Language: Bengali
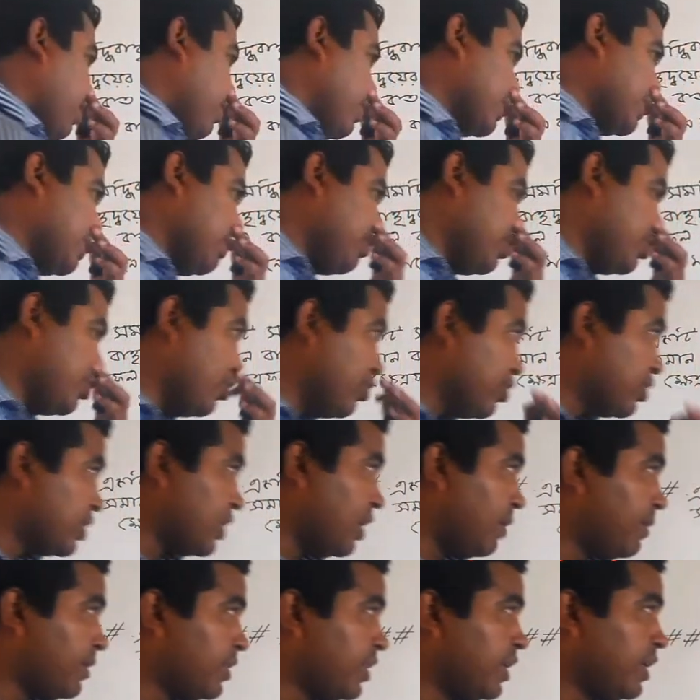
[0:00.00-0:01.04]
এখন একটি বিষয়
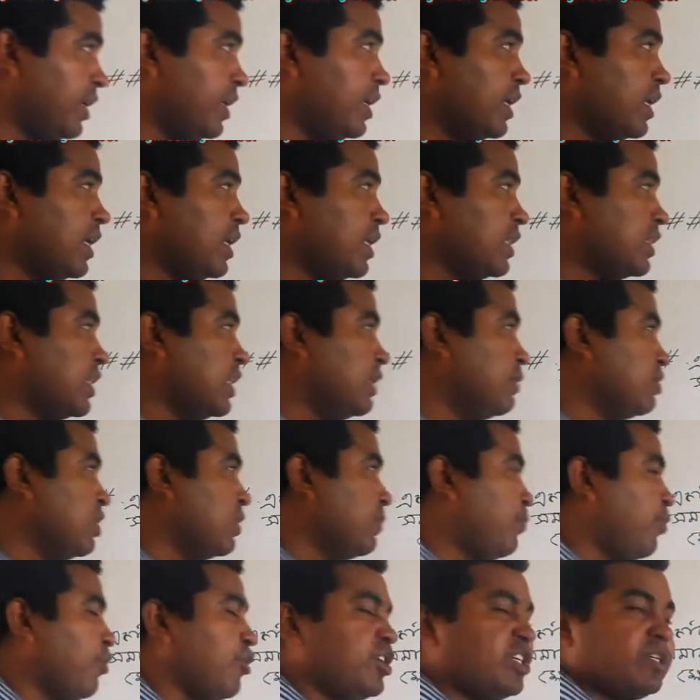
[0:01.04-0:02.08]
হচ্ছে আমাদের
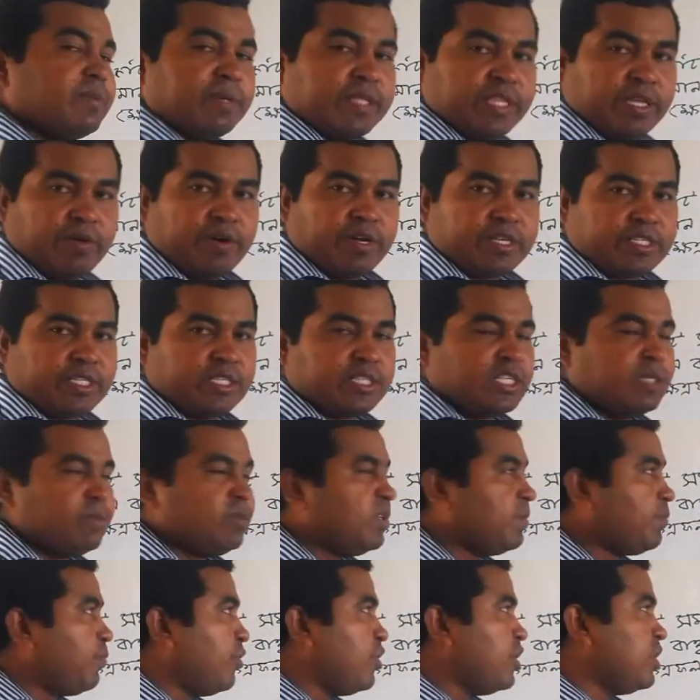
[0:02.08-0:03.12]
ত্রিভুজের পরিসীমা দেওয়া আছে
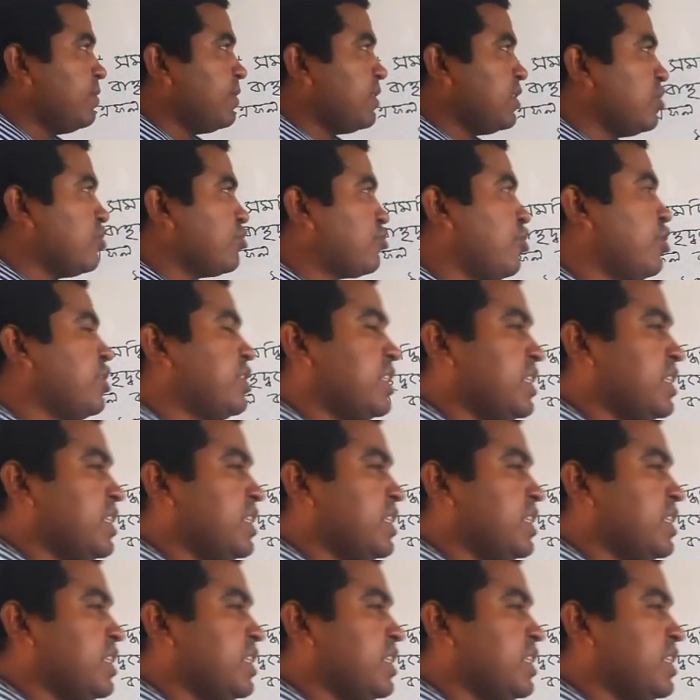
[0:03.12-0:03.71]
ত্রিভুজের পরিসীমা তিনশো